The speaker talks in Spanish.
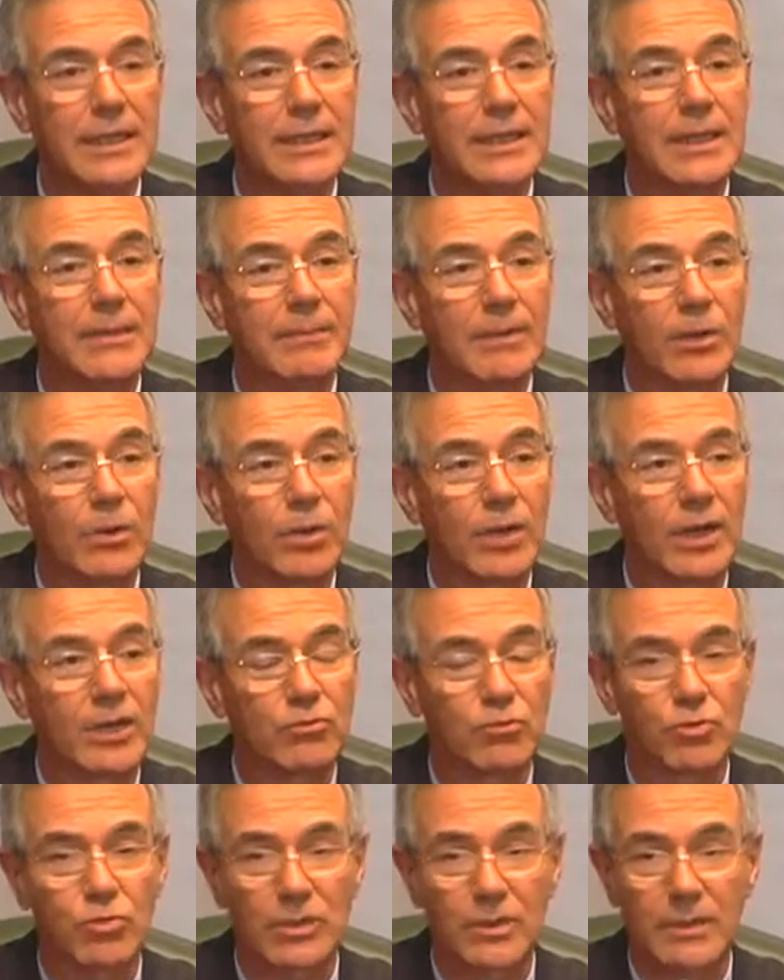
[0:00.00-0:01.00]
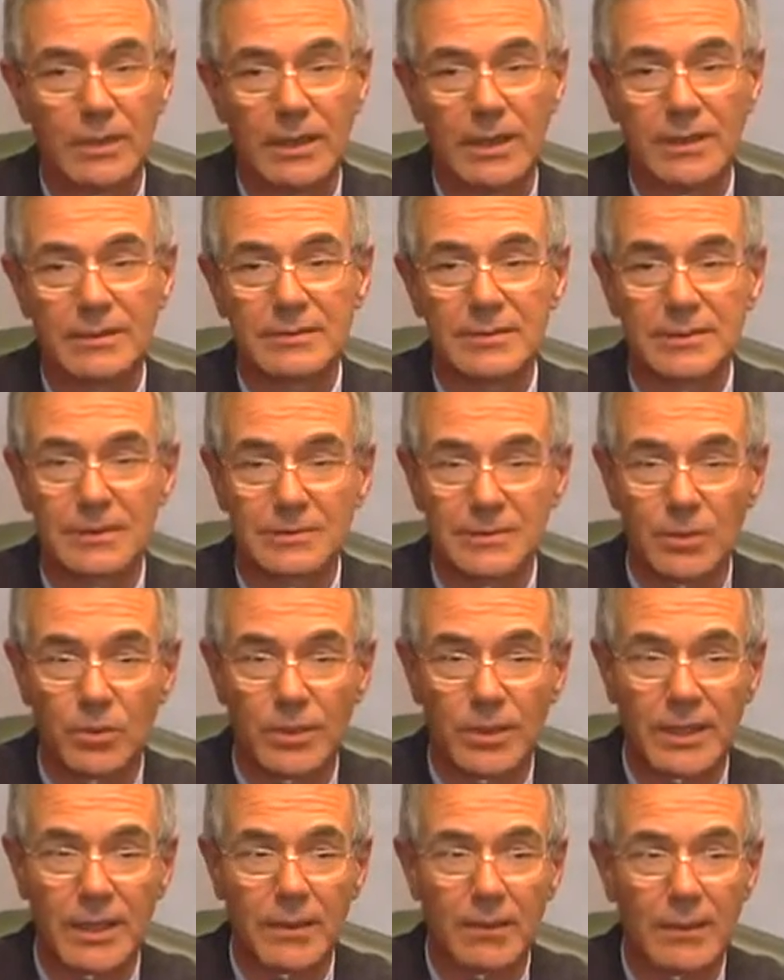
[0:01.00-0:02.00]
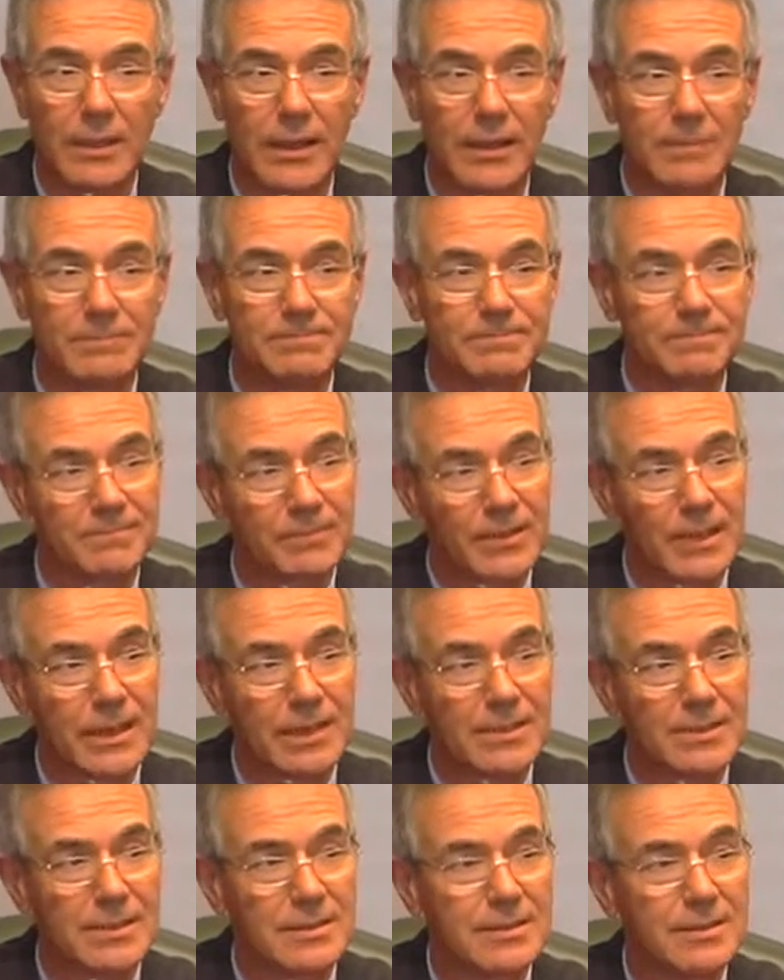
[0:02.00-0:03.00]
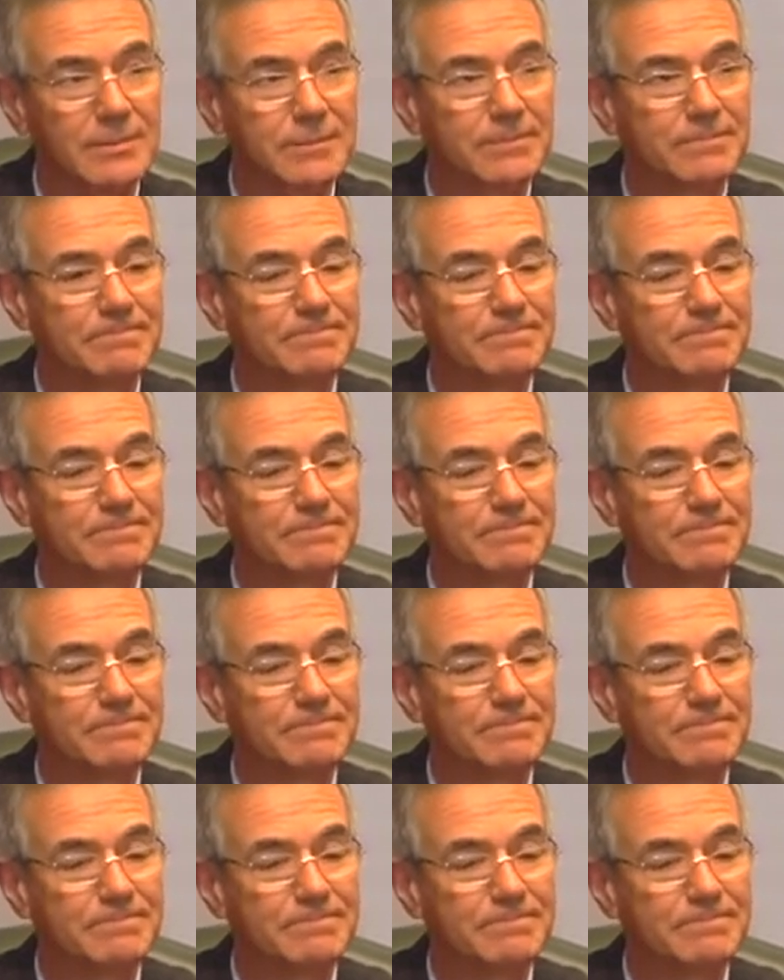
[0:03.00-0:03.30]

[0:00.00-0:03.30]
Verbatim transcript: y a mejorar sus niveles de seguridad vial. Gracias.